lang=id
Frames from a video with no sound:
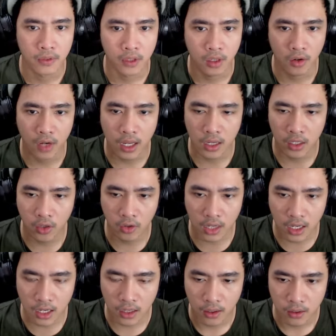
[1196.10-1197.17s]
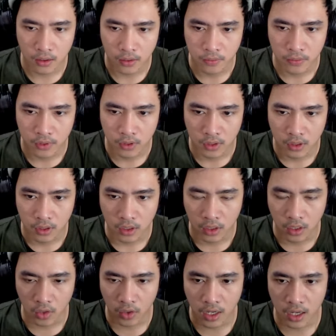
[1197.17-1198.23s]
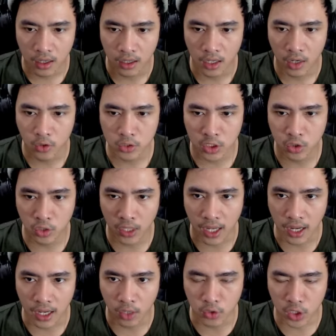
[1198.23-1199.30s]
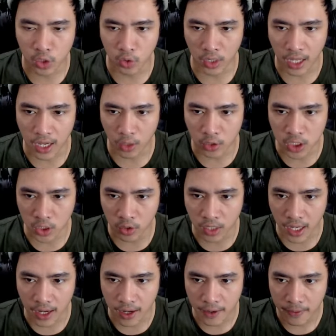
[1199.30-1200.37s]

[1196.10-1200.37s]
Ya udah, ya udah. Ya udah, aku tidur ya. Aku tidur ya. Aku tidur ya.